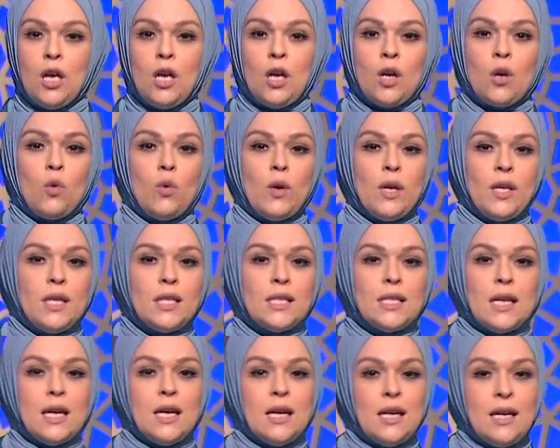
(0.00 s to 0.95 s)

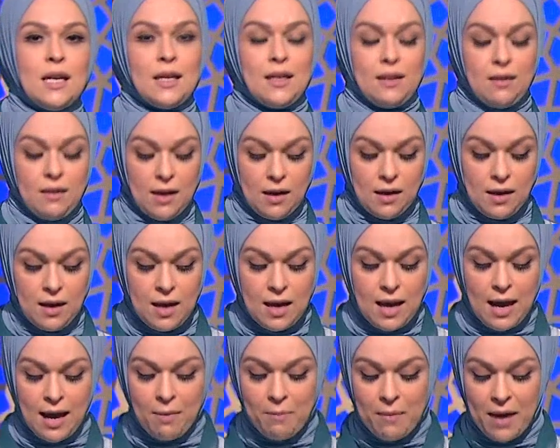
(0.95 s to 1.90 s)
كويسه جدا
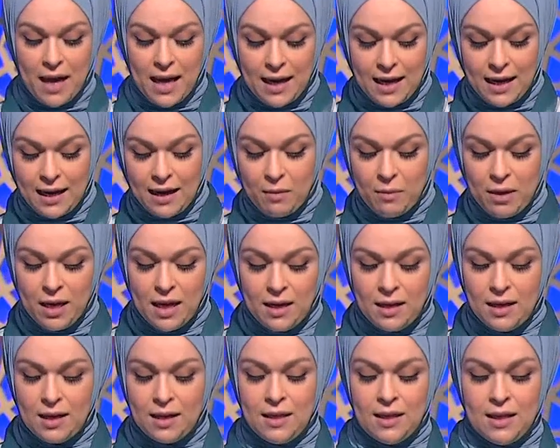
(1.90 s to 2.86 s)
اهم حاجه كمان
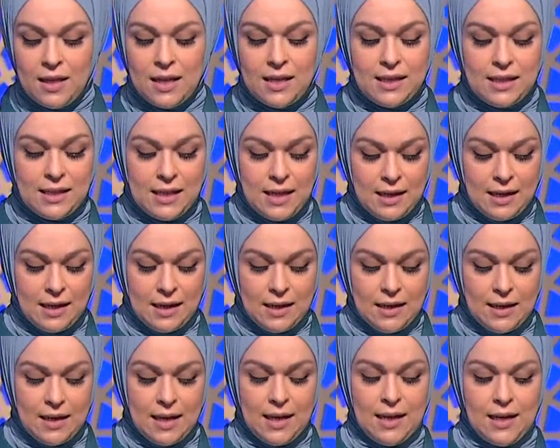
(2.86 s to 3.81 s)
ان السلك
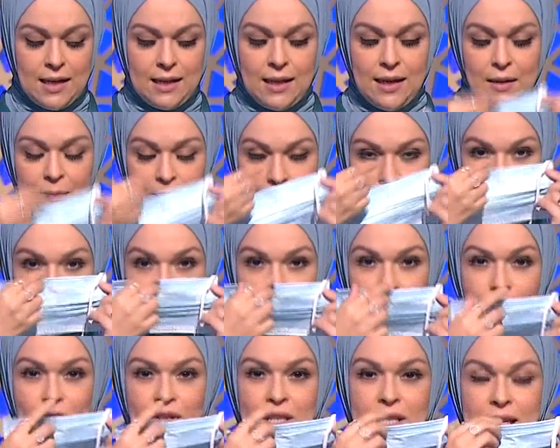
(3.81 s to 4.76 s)
اللي هنا ده
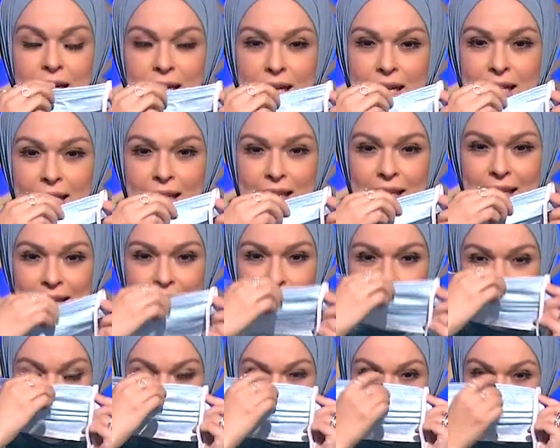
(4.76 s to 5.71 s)
في سلكه كده
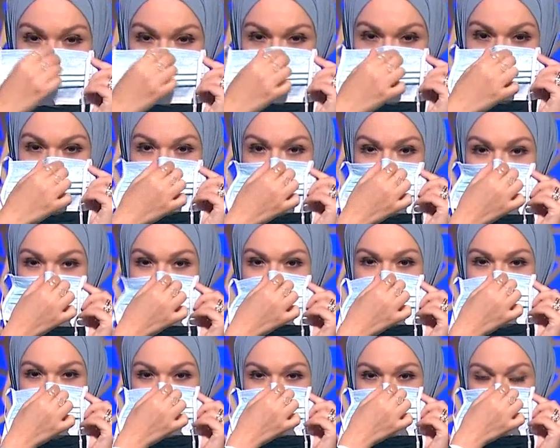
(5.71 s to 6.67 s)
بنضغط عليها في
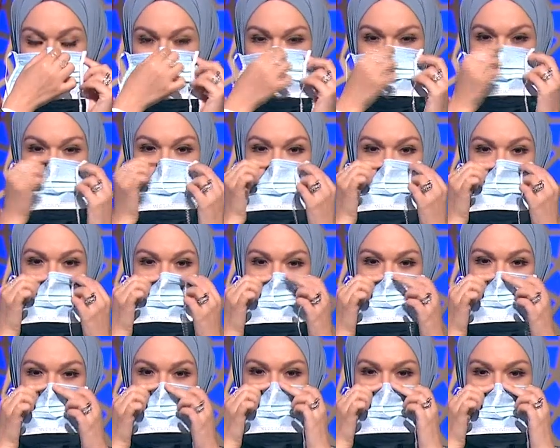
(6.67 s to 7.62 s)
الانف عشان
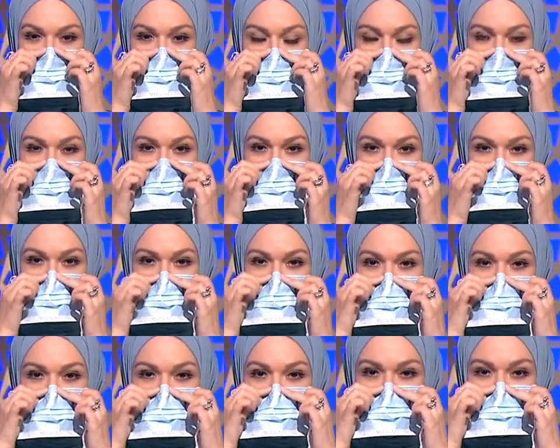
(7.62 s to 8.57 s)
تمسك تمسك
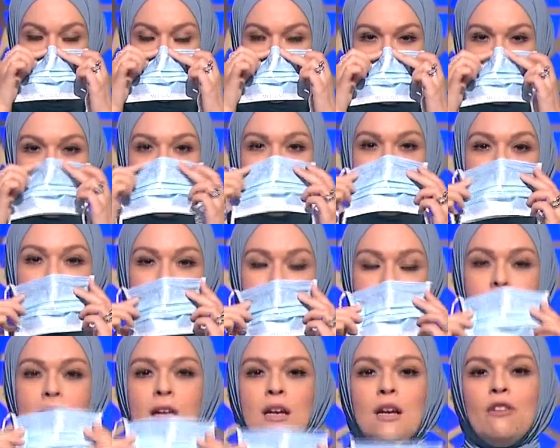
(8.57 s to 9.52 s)
كويس حوالين المناخير
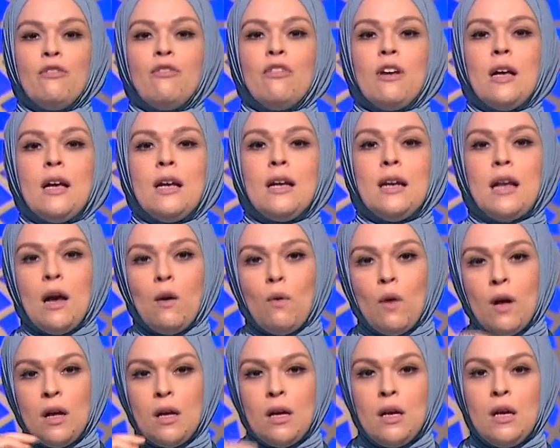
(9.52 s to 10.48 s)

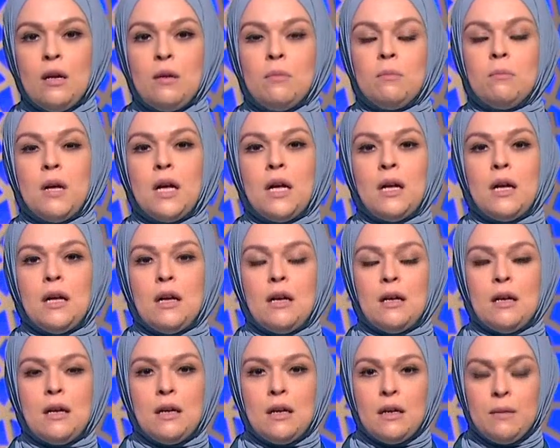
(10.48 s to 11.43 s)
فالهواء ما
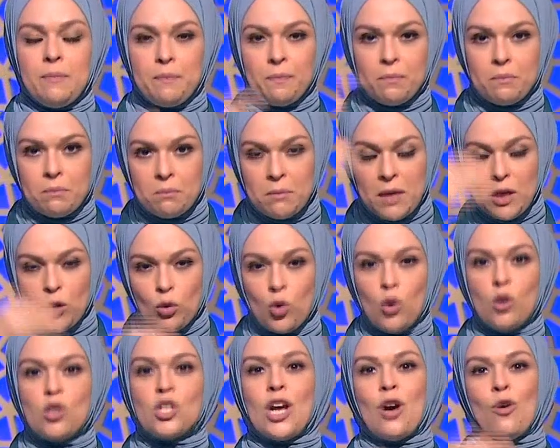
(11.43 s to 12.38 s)
ما
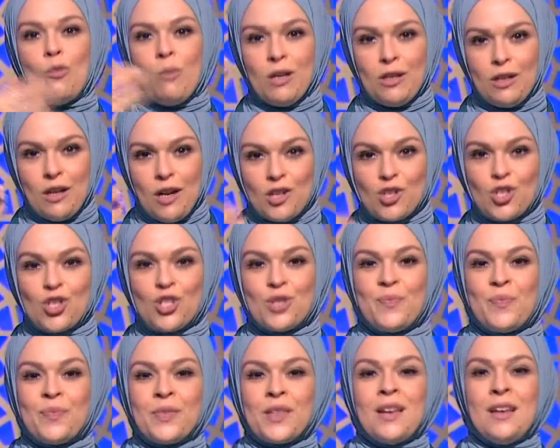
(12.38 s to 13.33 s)
يدخلش او ما يطلعش
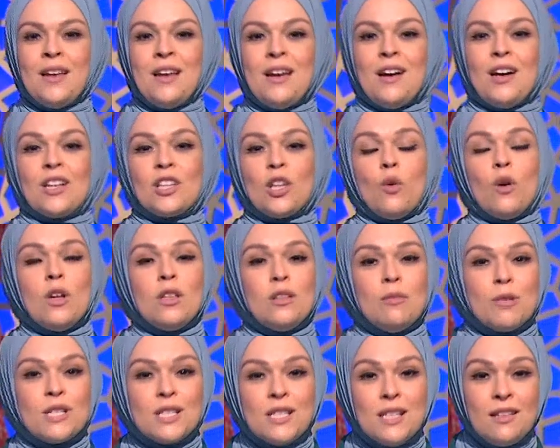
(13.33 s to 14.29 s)
خطوات
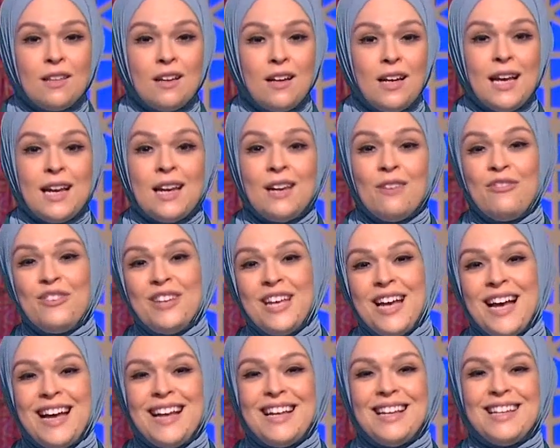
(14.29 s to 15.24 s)
بسيطه لكن
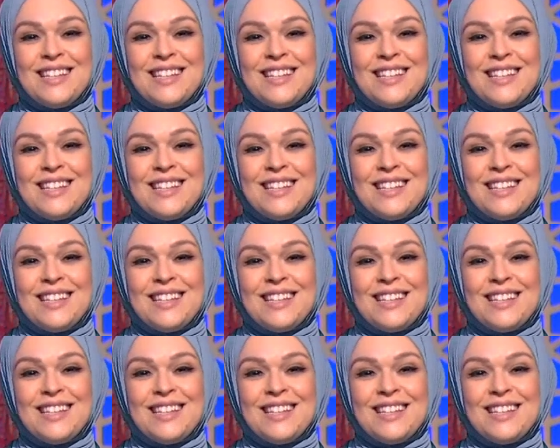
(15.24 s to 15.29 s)
فيها